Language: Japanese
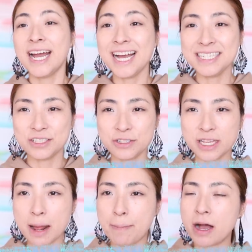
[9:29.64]
はいそし
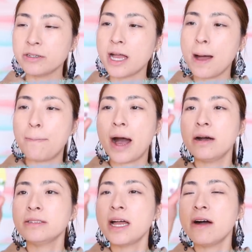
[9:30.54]
たら
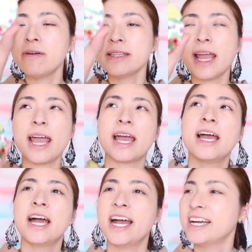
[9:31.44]
パウダーパウダーはね
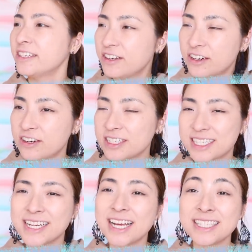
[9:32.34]
あのー、
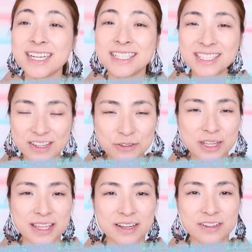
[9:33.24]
紫外線が強く
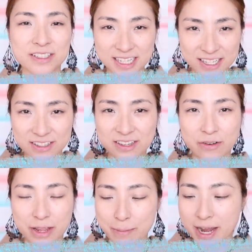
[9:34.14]
なってくるシーズンに
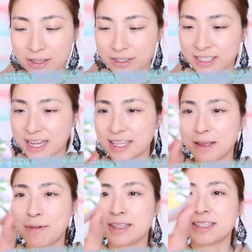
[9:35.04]
はね毎年使っ
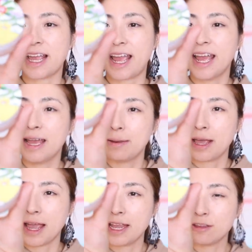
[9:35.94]
てますね
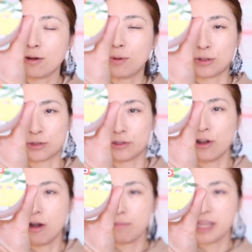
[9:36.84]
エトボス
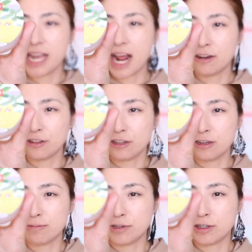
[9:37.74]
のミネラル
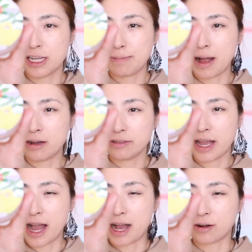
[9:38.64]
UV
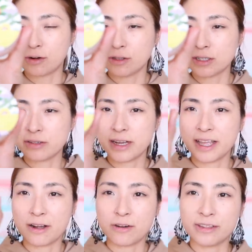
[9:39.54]
パウダー今年は
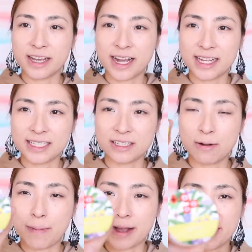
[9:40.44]
ねこんな感じ
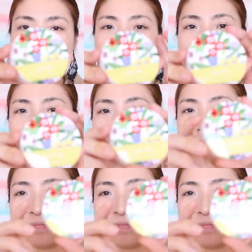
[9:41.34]
のパッケージ